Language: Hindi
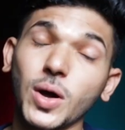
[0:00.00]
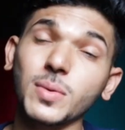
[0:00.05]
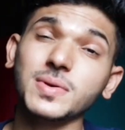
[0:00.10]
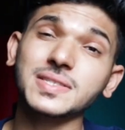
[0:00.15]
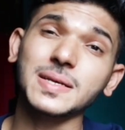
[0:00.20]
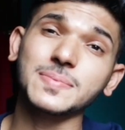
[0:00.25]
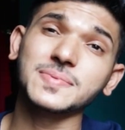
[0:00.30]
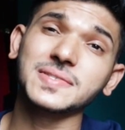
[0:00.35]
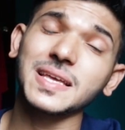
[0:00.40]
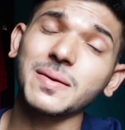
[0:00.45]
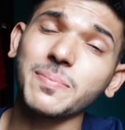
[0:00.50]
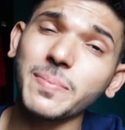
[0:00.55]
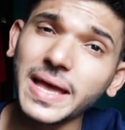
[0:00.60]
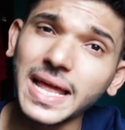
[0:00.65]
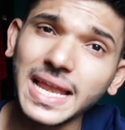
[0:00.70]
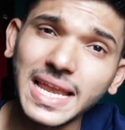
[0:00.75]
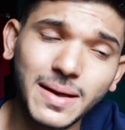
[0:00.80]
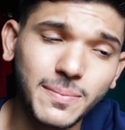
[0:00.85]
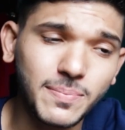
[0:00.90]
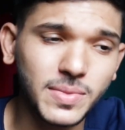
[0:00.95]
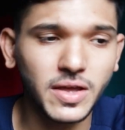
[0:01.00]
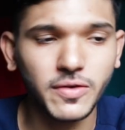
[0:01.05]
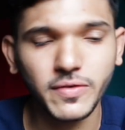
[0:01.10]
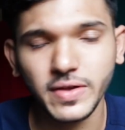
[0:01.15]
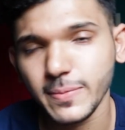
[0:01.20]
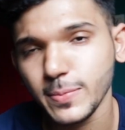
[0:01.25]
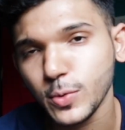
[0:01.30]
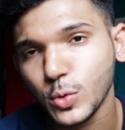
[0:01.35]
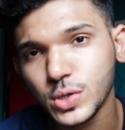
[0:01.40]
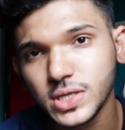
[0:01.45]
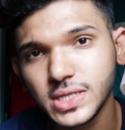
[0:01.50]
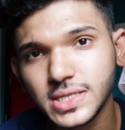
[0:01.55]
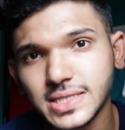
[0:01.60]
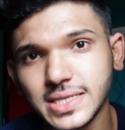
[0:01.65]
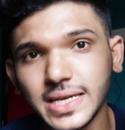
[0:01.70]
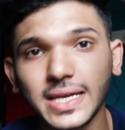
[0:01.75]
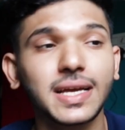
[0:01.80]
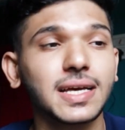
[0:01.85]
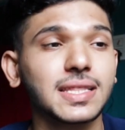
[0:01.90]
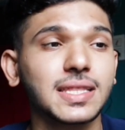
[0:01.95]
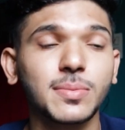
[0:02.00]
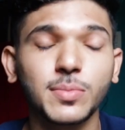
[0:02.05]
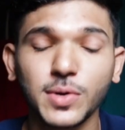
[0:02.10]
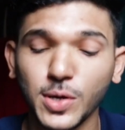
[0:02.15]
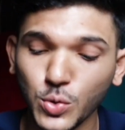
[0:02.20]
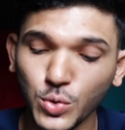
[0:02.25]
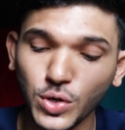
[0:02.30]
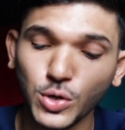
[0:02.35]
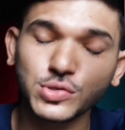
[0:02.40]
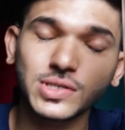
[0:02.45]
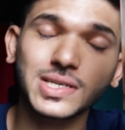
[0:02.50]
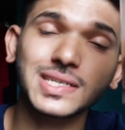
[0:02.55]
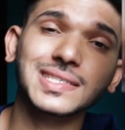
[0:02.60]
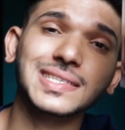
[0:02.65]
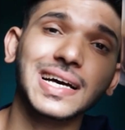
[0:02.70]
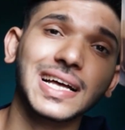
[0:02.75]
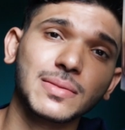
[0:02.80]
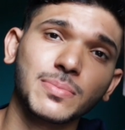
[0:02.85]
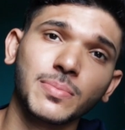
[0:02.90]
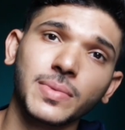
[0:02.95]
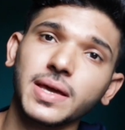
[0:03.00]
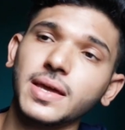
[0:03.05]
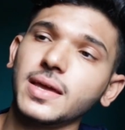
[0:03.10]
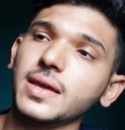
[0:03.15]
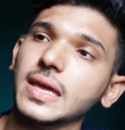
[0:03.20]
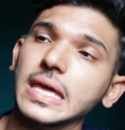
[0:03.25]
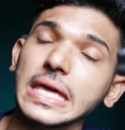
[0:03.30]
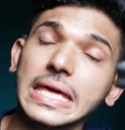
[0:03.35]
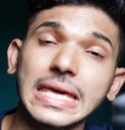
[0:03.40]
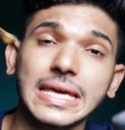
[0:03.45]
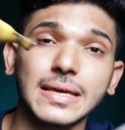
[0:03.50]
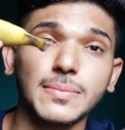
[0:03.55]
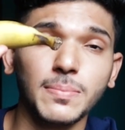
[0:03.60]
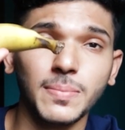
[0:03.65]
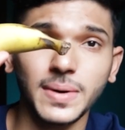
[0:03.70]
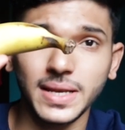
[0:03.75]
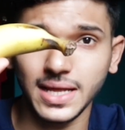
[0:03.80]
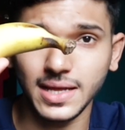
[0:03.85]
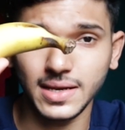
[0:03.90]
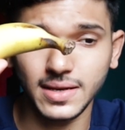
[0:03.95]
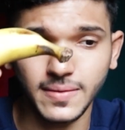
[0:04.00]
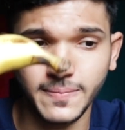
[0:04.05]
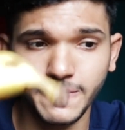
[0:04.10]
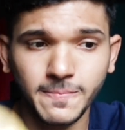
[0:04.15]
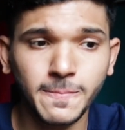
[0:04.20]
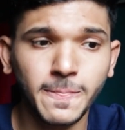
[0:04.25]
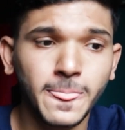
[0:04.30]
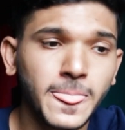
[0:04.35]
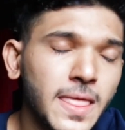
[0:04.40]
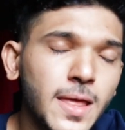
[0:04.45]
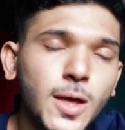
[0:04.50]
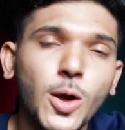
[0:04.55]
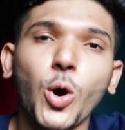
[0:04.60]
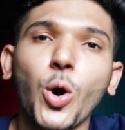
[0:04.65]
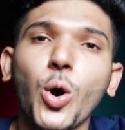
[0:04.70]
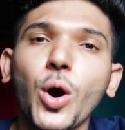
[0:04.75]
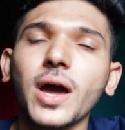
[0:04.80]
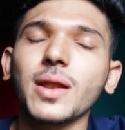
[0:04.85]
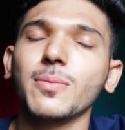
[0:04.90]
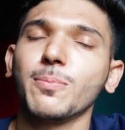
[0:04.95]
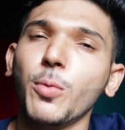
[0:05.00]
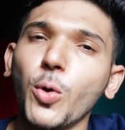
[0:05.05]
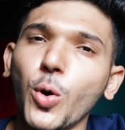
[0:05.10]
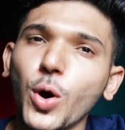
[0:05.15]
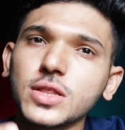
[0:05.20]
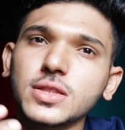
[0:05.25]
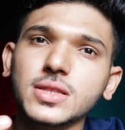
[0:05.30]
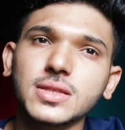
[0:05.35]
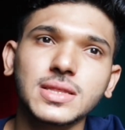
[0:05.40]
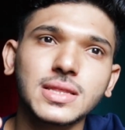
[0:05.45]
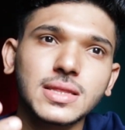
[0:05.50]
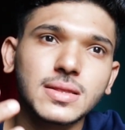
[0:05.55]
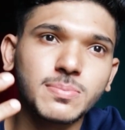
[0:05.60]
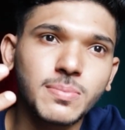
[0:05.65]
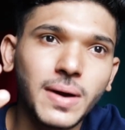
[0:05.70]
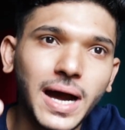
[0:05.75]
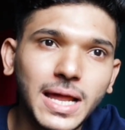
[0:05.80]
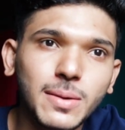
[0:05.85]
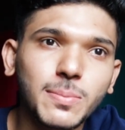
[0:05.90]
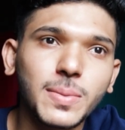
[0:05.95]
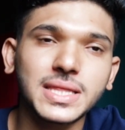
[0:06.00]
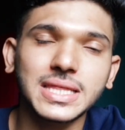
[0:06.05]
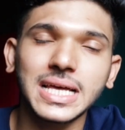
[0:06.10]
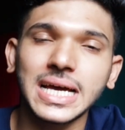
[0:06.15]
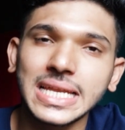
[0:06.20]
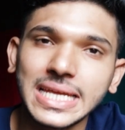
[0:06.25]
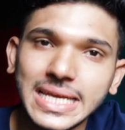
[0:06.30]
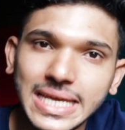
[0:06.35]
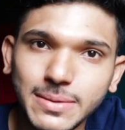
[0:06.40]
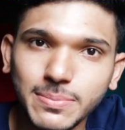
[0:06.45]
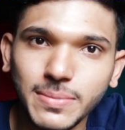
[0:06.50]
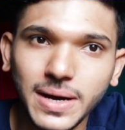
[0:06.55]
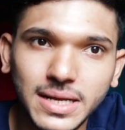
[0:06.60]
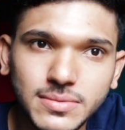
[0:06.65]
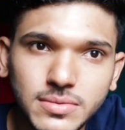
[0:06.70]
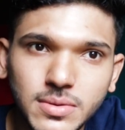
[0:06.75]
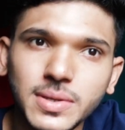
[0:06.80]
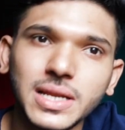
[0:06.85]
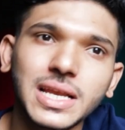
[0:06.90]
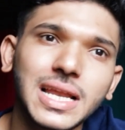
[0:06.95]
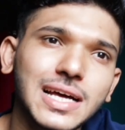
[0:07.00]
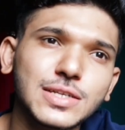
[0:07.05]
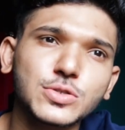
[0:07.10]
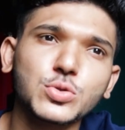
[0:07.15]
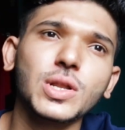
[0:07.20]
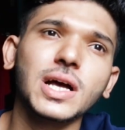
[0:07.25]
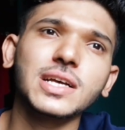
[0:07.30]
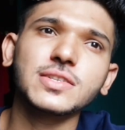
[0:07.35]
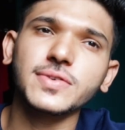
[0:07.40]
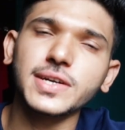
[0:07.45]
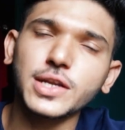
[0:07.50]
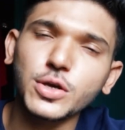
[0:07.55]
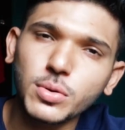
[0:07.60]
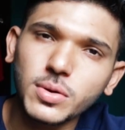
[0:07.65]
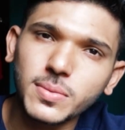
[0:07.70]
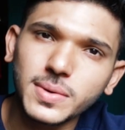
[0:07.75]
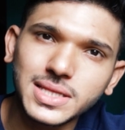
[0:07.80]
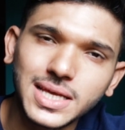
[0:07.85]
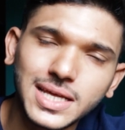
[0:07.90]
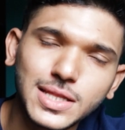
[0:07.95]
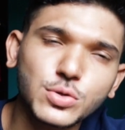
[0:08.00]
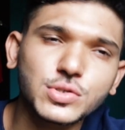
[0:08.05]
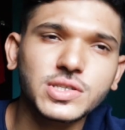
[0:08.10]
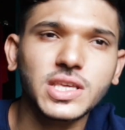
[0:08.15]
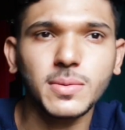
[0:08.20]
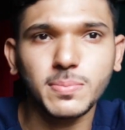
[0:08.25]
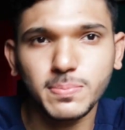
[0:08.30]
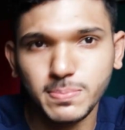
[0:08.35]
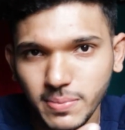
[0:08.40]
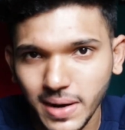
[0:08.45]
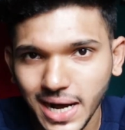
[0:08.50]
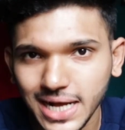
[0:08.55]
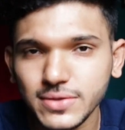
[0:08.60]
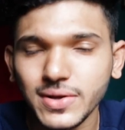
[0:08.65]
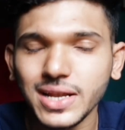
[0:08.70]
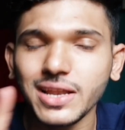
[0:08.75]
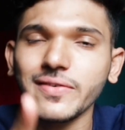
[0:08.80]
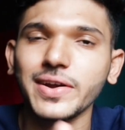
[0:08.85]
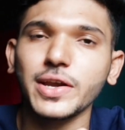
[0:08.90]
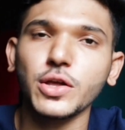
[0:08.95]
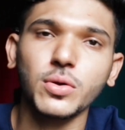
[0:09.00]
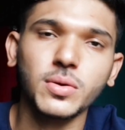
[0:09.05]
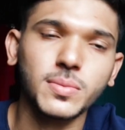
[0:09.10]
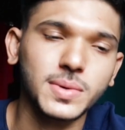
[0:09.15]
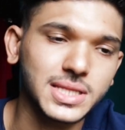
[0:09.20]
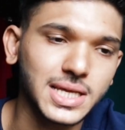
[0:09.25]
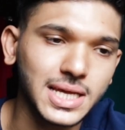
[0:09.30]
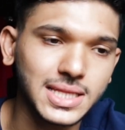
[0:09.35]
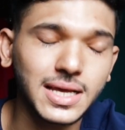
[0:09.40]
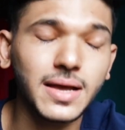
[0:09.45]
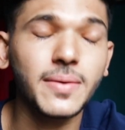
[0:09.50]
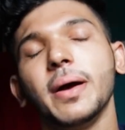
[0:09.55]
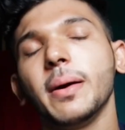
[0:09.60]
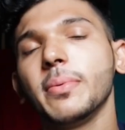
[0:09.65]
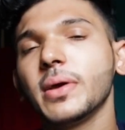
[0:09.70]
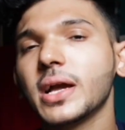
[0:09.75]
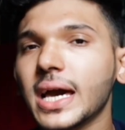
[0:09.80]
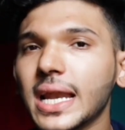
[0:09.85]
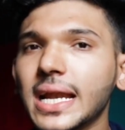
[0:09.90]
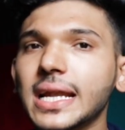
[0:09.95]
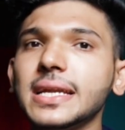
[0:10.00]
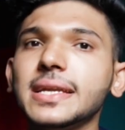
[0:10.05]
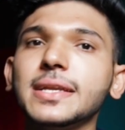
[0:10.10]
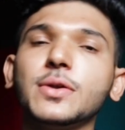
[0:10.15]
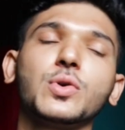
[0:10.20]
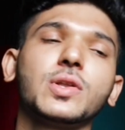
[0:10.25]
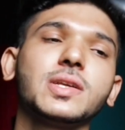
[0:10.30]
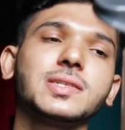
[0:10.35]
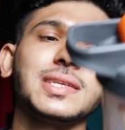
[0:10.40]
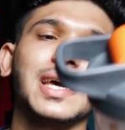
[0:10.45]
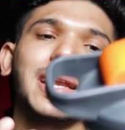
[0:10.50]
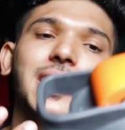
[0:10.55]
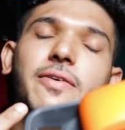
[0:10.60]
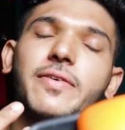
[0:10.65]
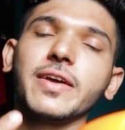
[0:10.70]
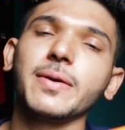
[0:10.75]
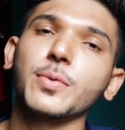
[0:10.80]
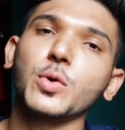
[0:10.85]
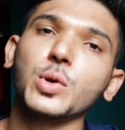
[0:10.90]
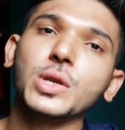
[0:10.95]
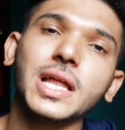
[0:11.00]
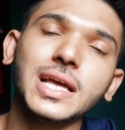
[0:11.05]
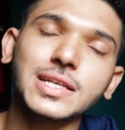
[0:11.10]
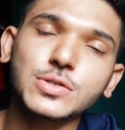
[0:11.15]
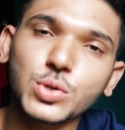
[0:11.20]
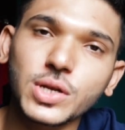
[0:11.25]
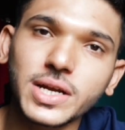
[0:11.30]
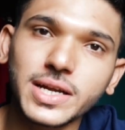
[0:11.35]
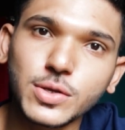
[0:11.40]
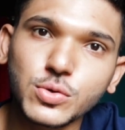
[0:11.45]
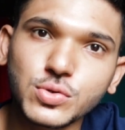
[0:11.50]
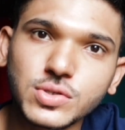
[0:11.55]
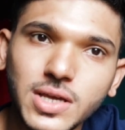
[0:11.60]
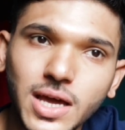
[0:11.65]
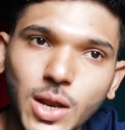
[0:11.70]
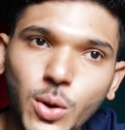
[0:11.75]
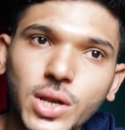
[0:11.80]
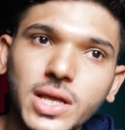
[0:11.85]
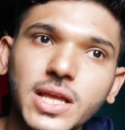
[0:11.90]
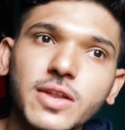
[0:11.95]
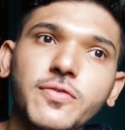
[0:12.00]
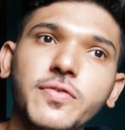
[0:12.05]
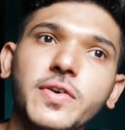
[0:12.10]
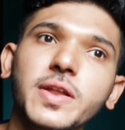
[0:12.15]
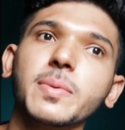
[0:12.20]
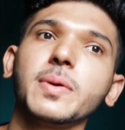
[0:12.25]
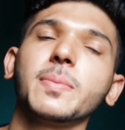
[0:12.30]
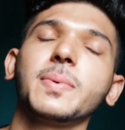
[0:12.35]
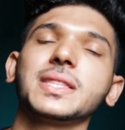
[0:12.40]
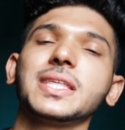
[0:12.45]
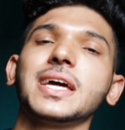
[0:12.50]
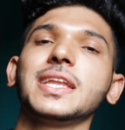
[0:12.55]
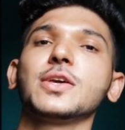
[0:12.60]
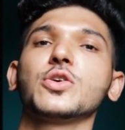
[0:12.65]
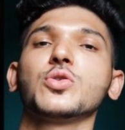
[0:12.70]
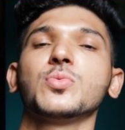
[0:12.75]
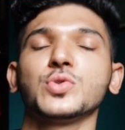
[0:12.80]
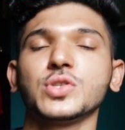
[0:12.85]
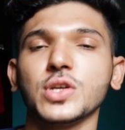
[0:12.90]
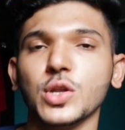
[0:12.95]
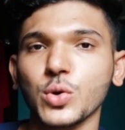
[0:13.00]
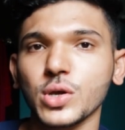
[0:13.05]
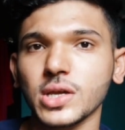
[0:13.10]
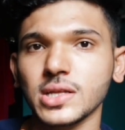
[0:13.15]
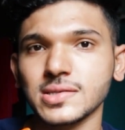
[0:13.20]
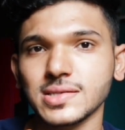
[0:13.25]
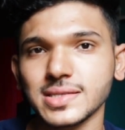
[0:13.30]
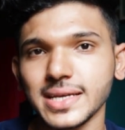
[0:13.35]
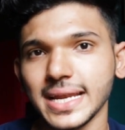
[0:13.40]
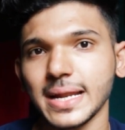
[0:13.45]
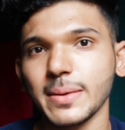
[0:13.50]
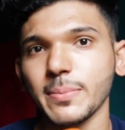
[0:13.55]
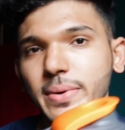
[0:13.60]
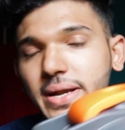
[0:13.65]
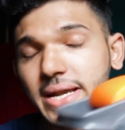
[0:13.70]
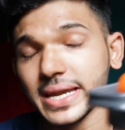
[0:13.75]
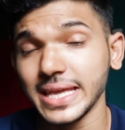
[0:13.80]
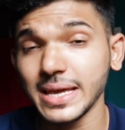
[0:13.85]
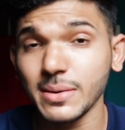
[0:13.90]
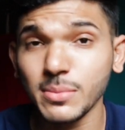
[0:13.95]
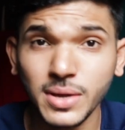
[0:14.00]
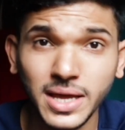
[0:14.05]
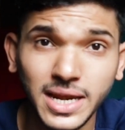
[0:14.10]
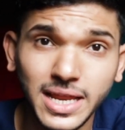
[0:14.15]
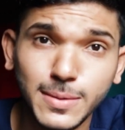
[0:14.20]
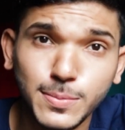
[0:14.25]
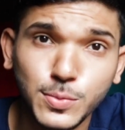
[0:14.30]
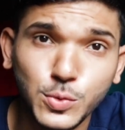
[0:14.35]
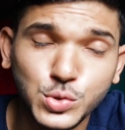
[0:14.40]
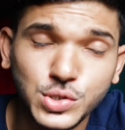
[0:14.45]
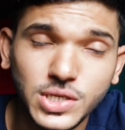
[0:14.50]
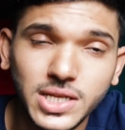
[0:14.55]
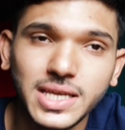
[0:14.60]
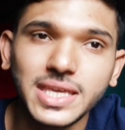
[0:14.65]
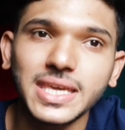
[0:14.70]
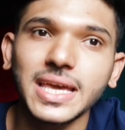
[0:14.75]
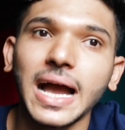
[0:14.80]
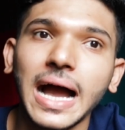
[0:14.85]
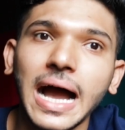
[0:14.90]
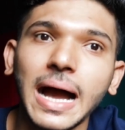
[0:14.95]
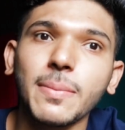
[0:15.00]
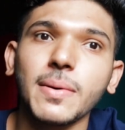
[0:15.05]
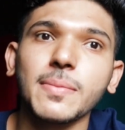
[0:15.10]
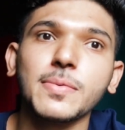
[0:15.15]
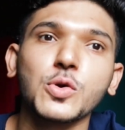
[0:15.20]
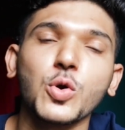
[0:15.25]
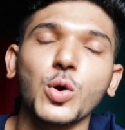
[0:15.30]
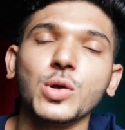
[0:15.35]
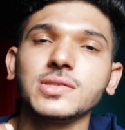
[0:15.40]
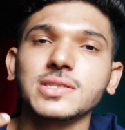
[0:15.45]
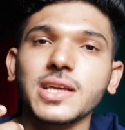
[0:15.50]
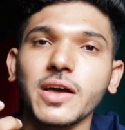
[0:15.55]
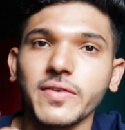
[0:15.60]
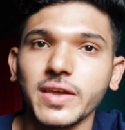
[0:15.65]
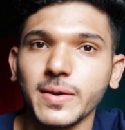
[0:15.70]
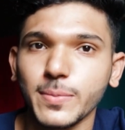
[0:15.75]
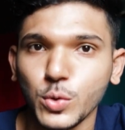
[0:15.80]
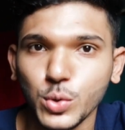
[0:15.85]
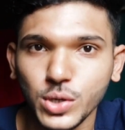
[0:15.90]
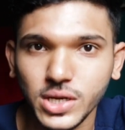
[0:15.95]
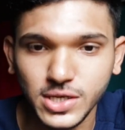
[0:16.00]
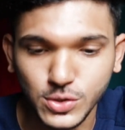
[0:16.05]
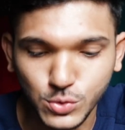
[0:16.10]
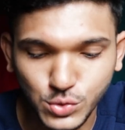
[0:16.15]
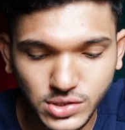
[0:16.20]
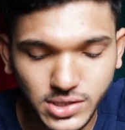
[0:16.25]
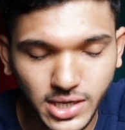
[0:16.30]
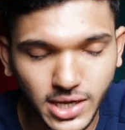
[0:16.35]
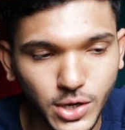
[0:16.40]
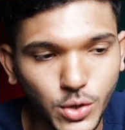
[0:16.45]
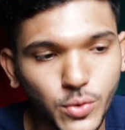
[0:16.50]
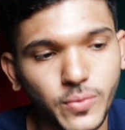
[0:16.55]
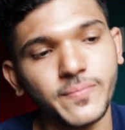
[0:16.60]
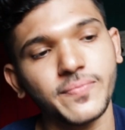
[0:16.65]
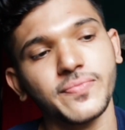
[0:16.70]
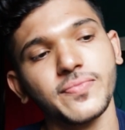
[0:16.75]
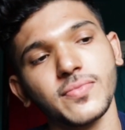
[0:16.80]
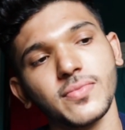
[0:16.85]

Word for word: तो अभी सबसे पहले अपना वे प्रोटीन शेक ख़त्म करूंगा उसके साथ में एक बनाना और बहुत बार बताने के बाद भी मैं लास्ट टू लास्ट वीडियो में बताया था उसके बाद वाले वीडियो में बताया मैं अभी करेंटली न्यूट्रिस्टर का वे प्रोटीन आइसोलेट यूज़ कर रहा हूँ लेकिन फिर भी पता नहीं कि मुझे लोग इंस्टाग्राम पे डीएम करके पूछ रहे हैं कि आप अभी कौन सा वे प्रोटीन यूज़ कर रहे हो